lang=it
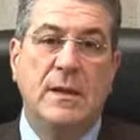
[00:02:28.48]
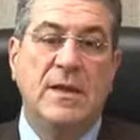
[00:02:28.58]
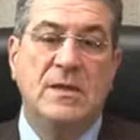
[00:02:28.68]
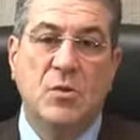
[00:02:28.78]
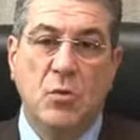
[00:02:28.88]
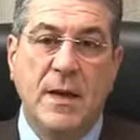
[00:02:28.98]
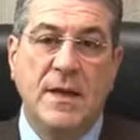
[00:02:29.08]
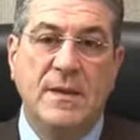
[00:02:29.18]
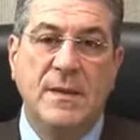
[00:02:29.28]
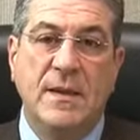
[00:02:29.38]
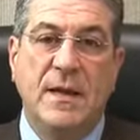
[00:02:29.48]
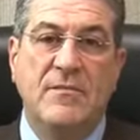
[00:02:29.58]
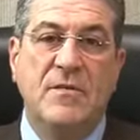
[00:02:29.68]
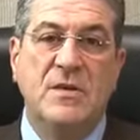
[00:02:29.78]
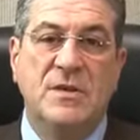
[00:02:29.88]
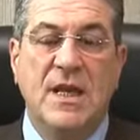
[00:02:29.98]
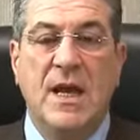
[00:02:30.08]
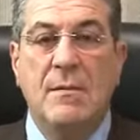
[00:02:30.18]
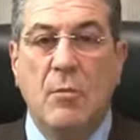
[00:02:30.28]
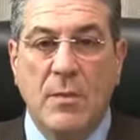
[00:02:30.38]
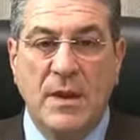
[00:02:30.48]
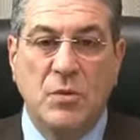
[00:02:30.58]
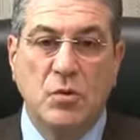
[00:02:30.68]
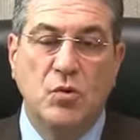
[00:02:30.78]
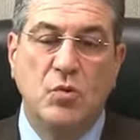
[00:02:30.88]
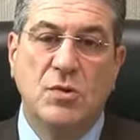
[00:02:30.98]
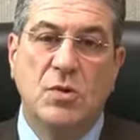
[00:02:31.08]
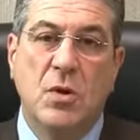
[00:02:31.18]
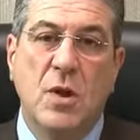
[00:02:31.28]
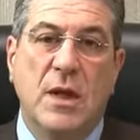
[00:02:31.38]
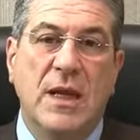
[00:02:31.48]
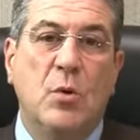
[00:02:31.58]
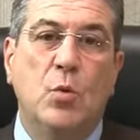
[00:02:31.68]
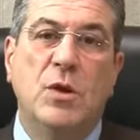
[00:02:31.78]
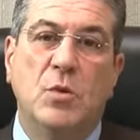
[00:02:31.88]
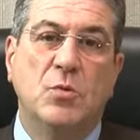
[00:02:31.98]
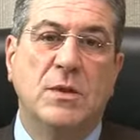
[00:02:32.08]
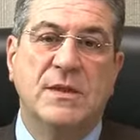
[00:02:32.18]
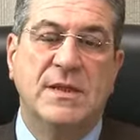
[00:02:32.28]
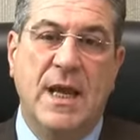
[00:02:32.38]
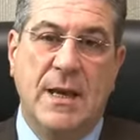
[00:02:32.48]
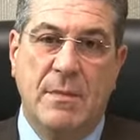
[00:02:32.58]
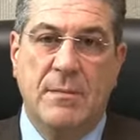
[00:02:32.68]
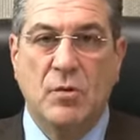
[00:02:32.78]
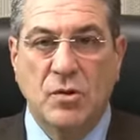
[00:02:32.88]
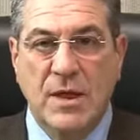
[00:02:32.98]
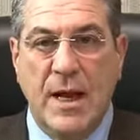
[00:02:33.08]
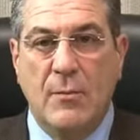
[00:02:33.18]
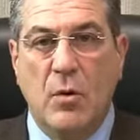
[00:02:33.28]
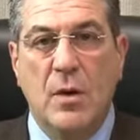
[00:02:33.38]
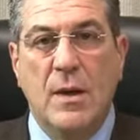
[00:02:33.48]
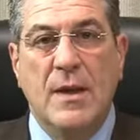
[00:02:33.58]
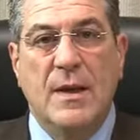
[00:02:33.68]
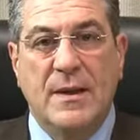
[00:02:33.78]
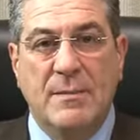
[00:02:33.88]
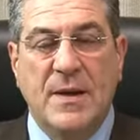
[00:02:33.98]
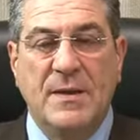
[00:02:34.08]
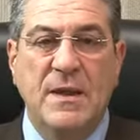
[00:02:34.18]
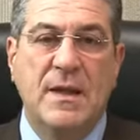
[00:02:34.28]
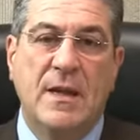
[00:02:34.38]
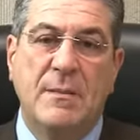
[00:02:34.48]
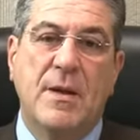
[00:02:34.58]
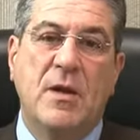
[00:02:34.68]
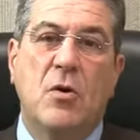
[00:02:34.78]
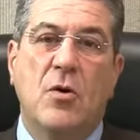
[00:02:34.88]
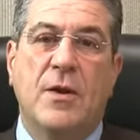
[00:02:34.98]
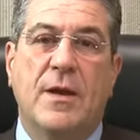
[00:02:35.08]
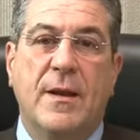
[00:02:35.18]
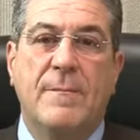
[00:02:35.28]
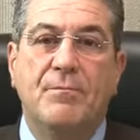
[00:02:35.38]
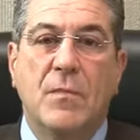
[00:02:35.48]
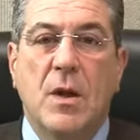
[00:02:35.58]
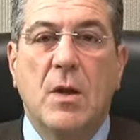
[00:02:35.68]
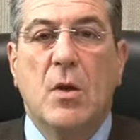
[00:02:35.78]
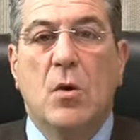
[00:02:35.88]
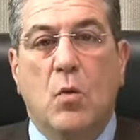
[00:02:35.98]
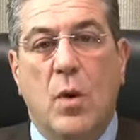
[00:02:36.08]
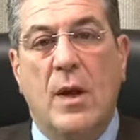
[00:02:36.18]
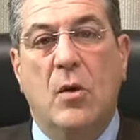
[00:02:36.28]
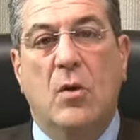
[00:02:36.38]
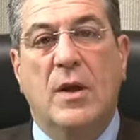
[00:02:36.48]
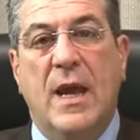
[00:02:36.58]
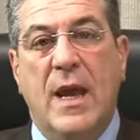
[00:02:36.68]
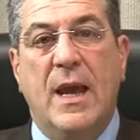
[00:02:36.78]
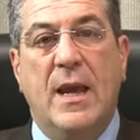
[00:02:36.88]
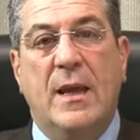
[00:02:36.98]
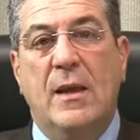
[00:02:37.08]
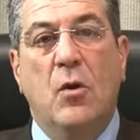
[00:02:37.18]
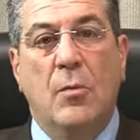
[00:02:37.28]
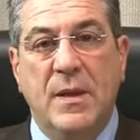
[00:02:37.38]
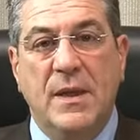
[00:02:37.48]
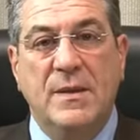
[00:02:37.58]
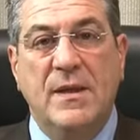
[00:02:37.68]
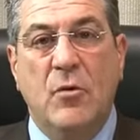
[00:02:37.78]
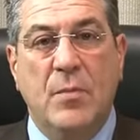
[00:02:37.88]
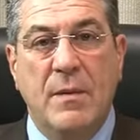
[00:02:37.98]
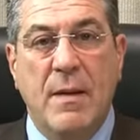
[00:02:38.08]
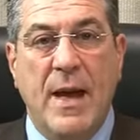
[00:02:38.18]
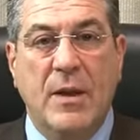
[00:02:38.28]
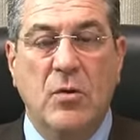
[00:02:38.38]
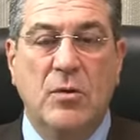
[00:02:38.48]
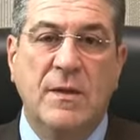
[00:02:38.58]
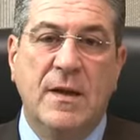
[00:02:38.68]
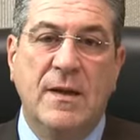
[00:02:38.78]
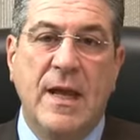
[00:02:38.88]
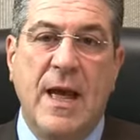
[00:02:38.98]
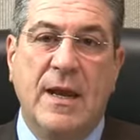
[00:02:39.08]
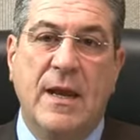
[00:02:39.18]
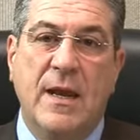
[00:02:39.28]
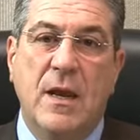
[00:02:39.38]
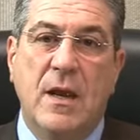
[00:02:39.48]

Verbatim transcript: gli strumenti, vi sia il momento giusto in cui tutti insieme possiamo ripartire e ripercorrere quello che è l'obiettivo primario, di ridare